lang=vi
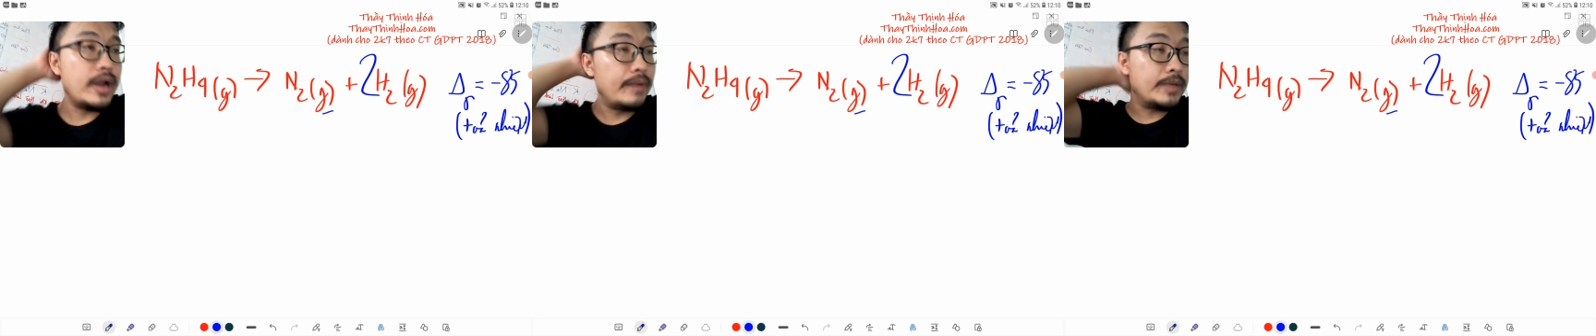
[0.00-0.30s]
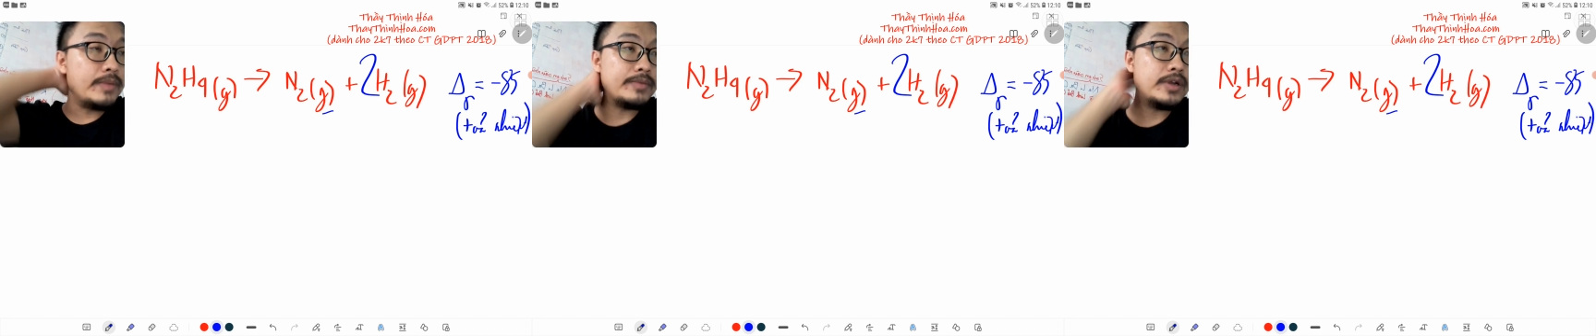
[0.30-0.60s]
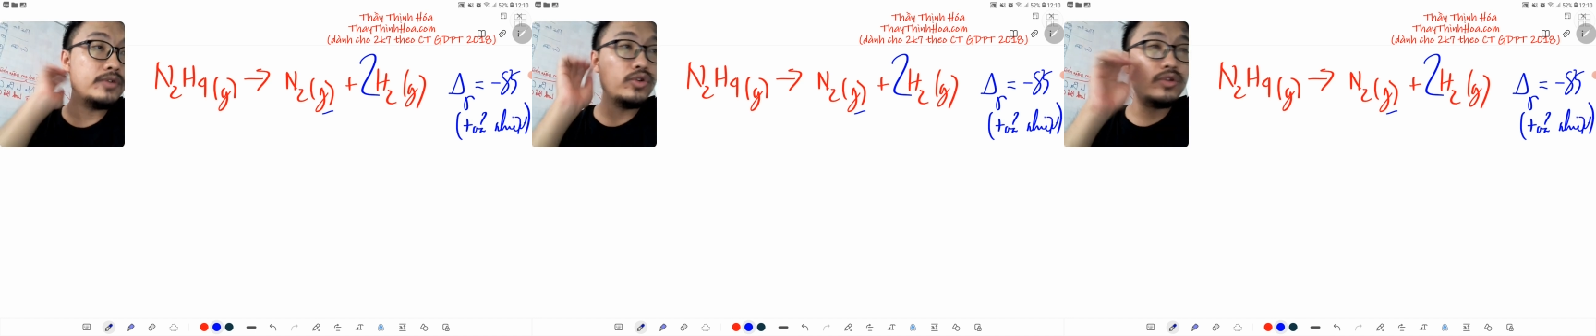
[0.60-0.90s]
âm 85
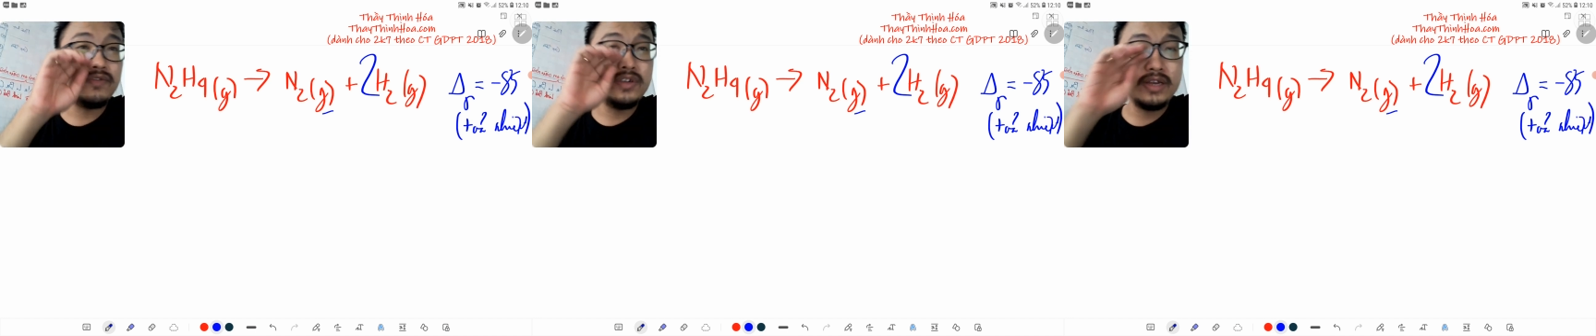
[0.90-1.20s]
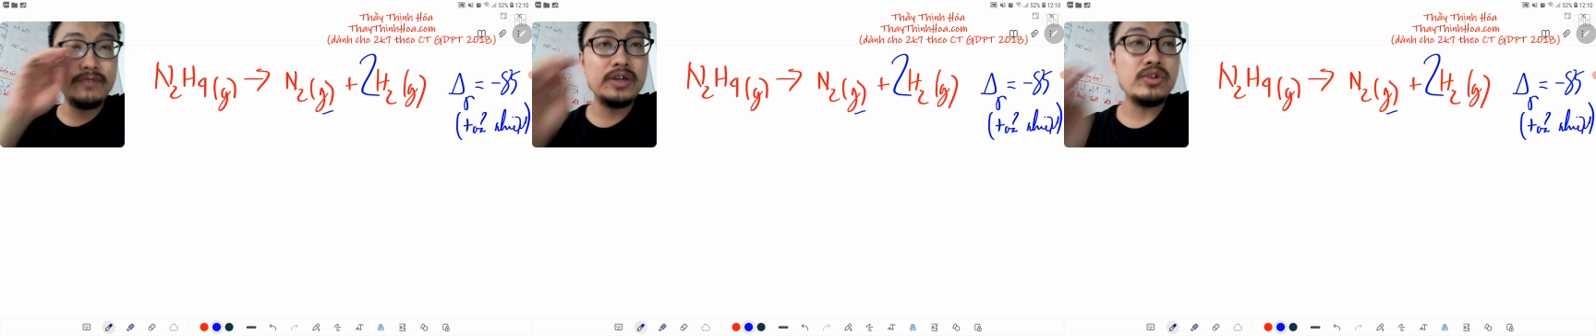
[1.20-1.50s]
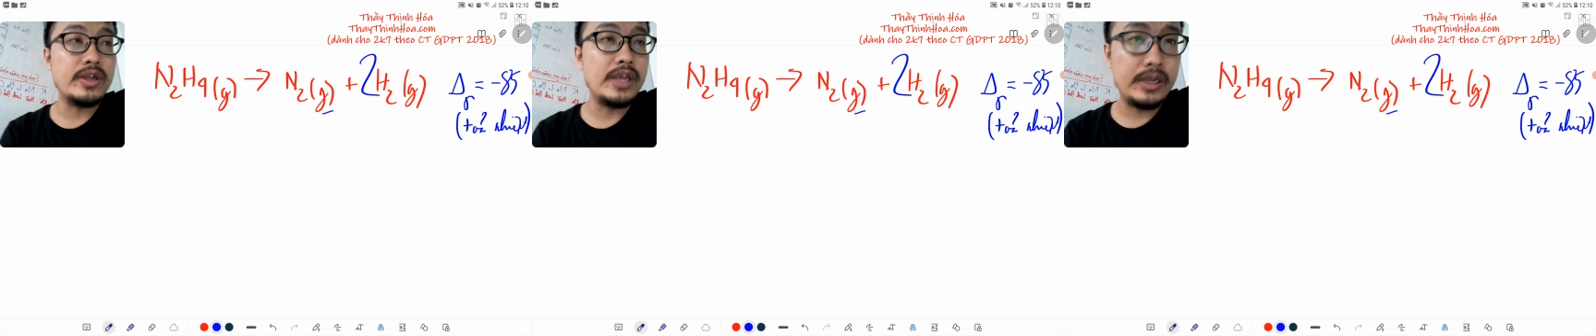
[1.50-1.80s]
kJ là phương trình vẫn
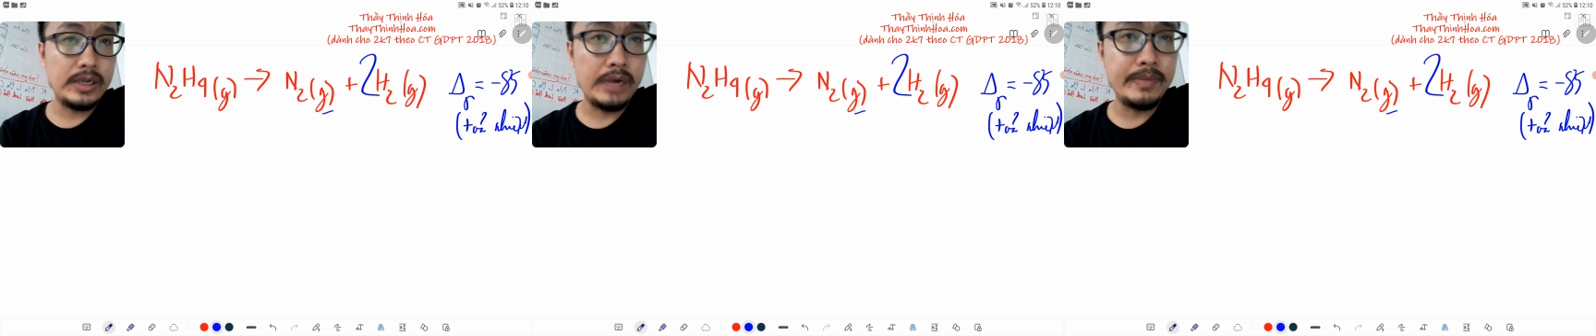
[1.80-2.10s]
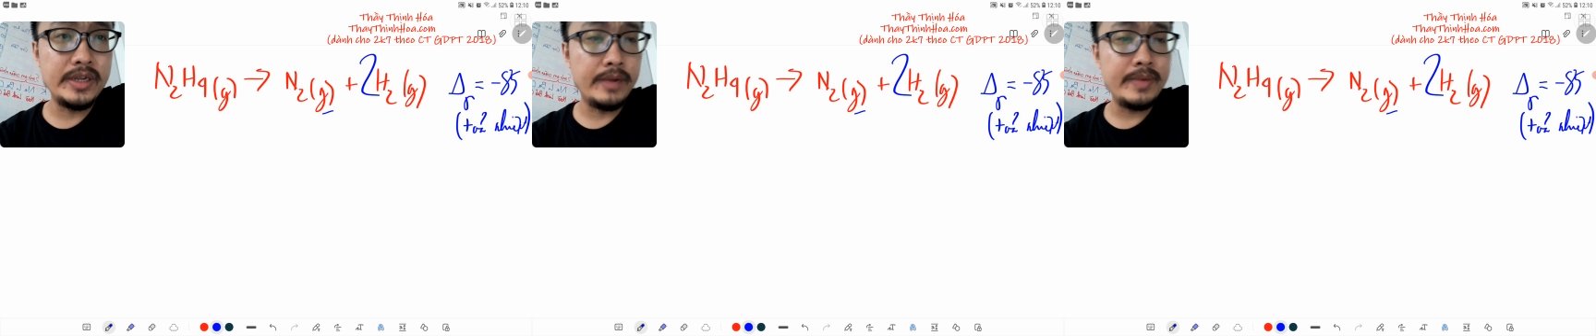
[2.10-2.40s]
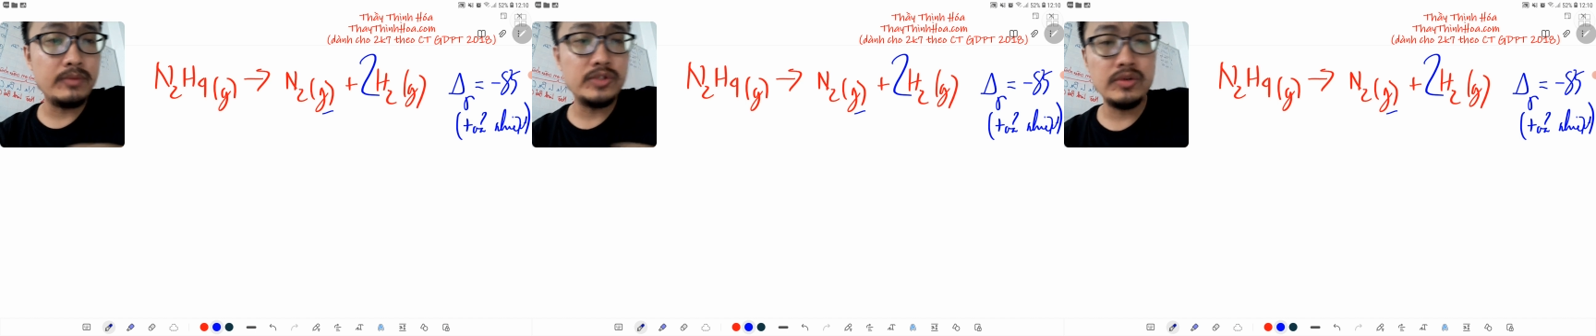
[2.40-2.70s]
tỏa nhiệt rồi mình giữ mấy
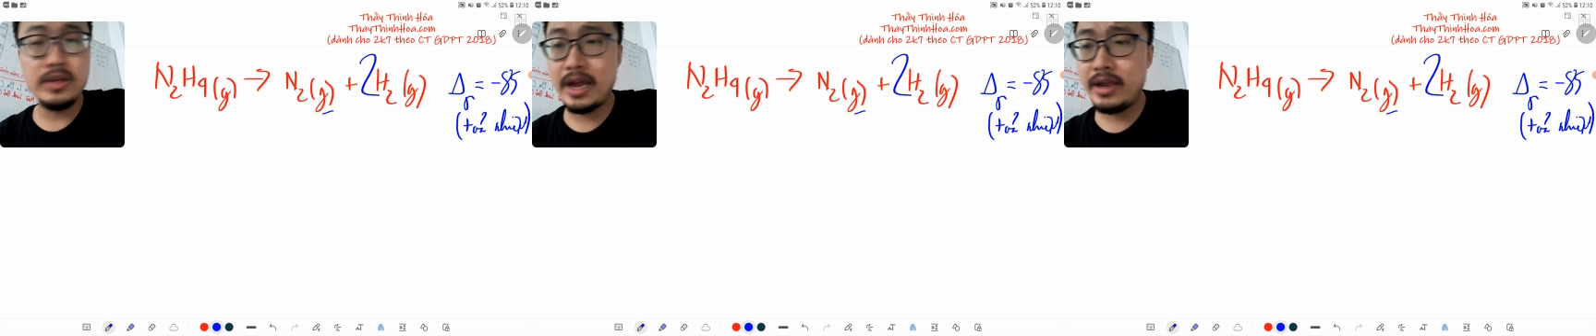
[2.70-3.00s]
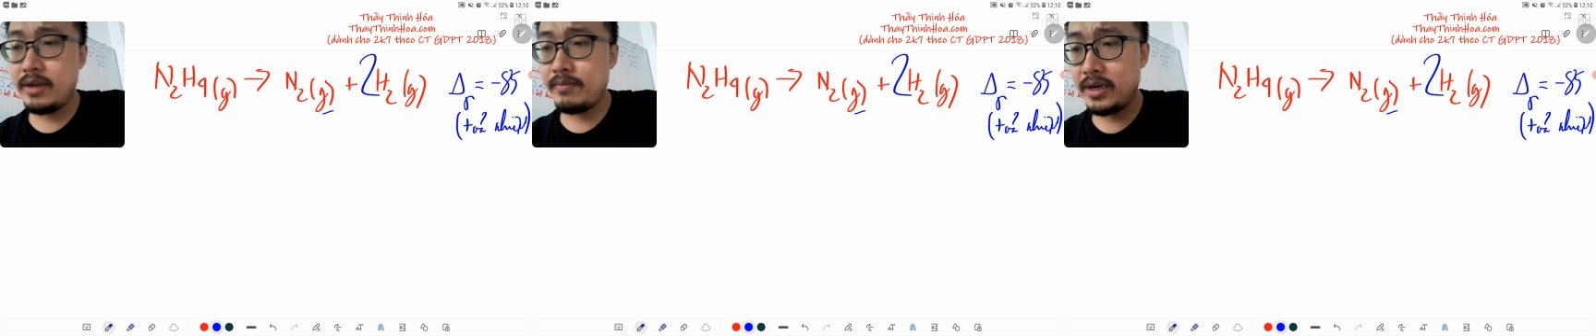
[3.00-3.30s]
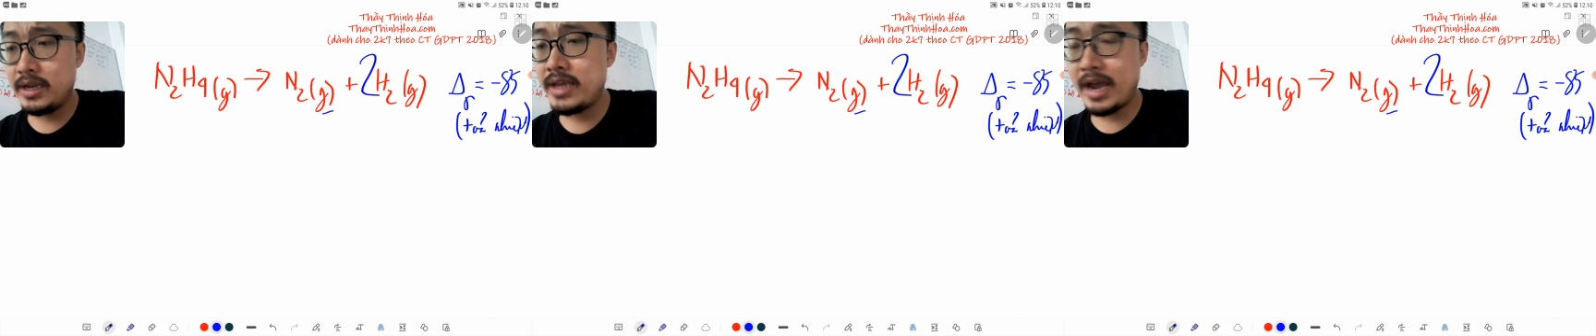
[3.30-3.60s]
thông số này lại
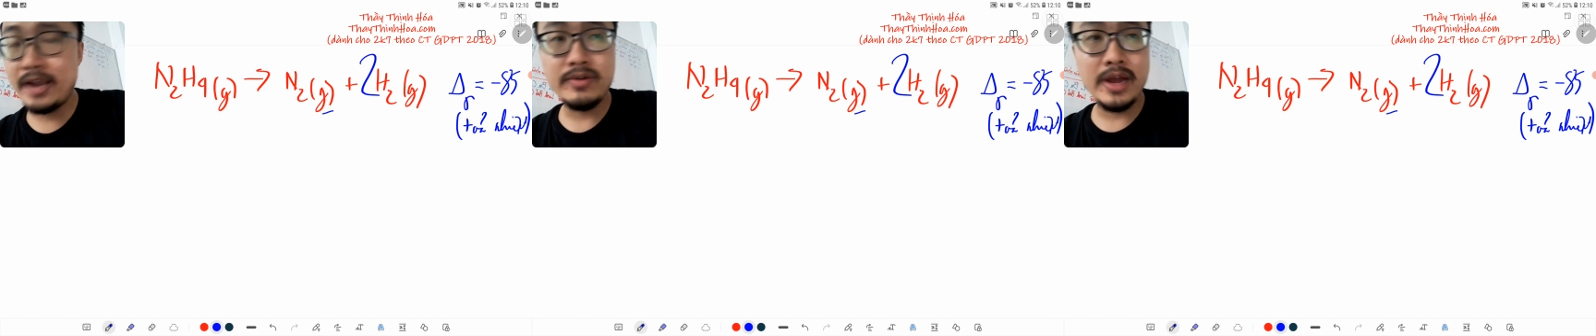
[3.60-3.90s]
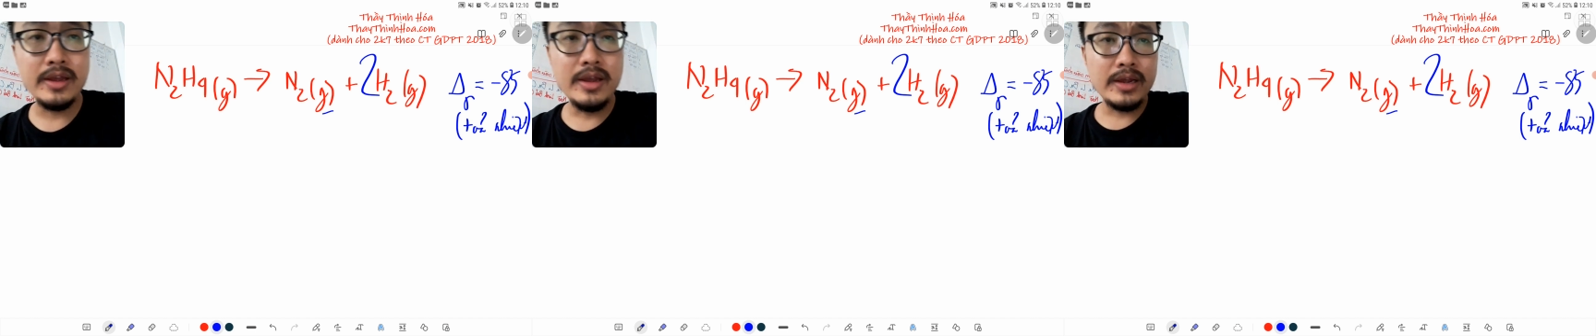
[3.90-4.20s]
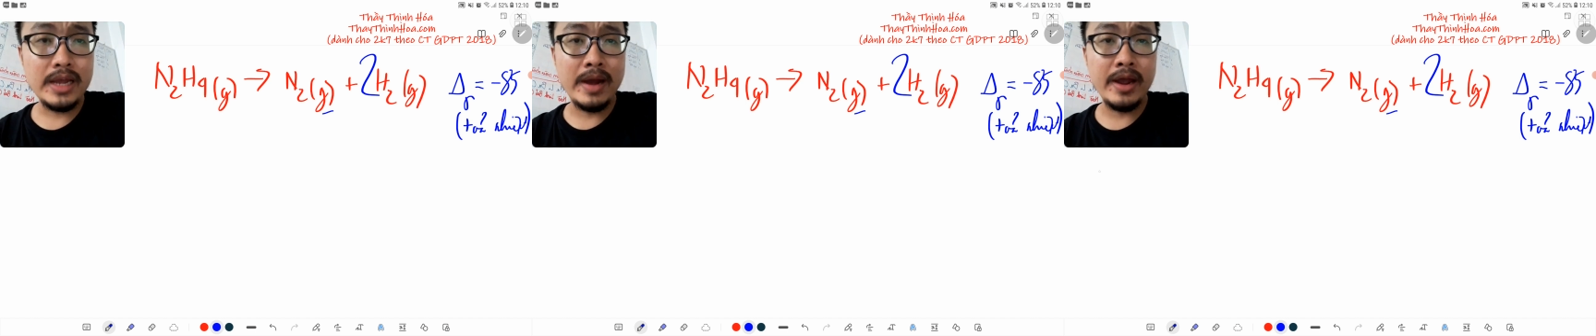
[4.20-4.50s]
mình lý giải chỗ này
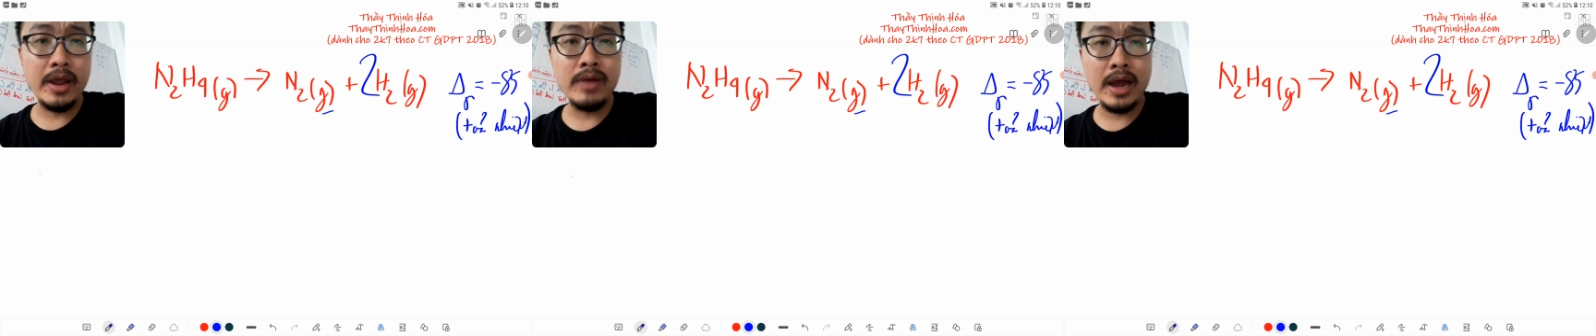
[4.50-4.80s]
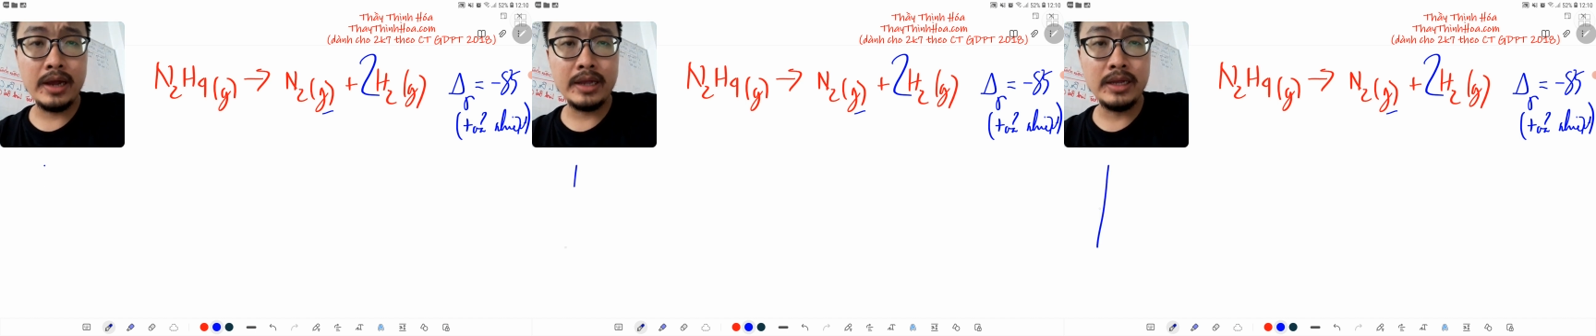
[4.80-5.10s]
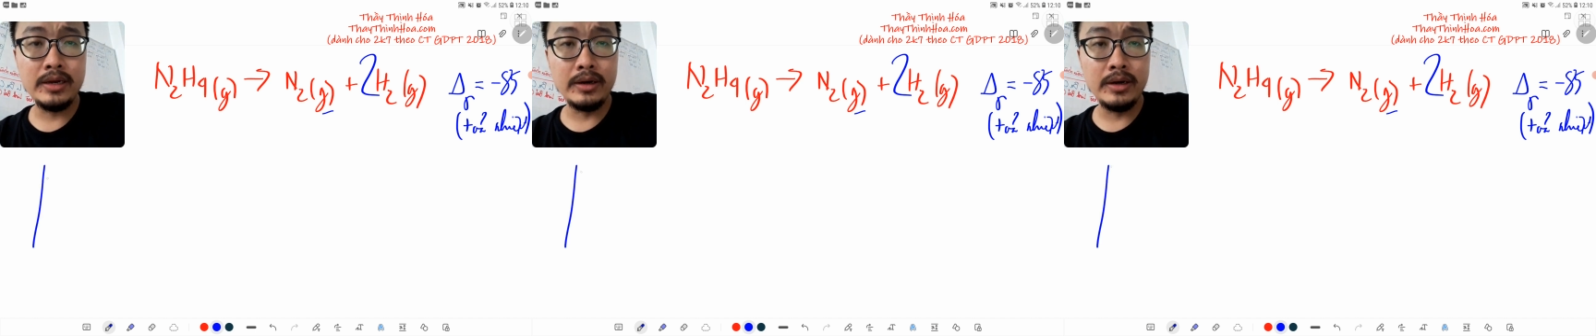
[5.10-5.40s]
các bạn hiểu là cái
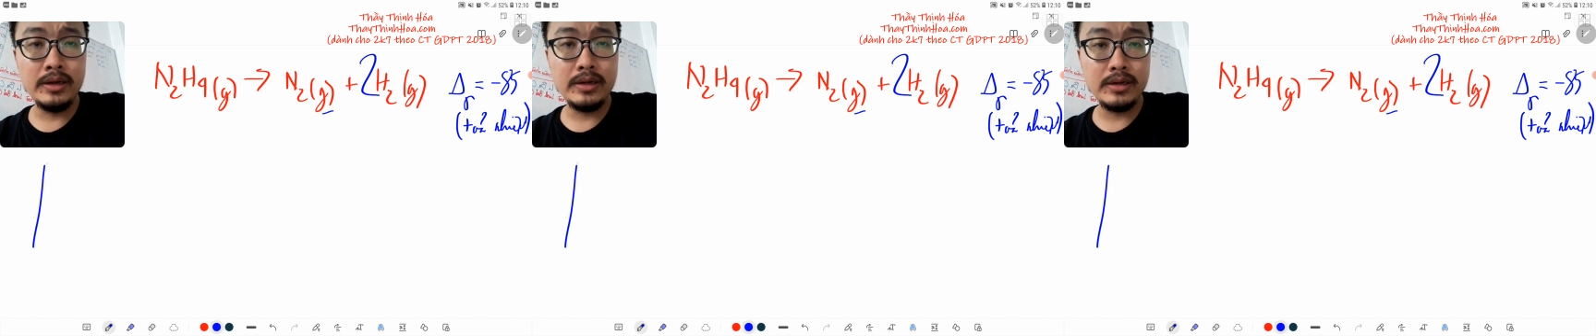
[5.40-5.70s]
tên lửa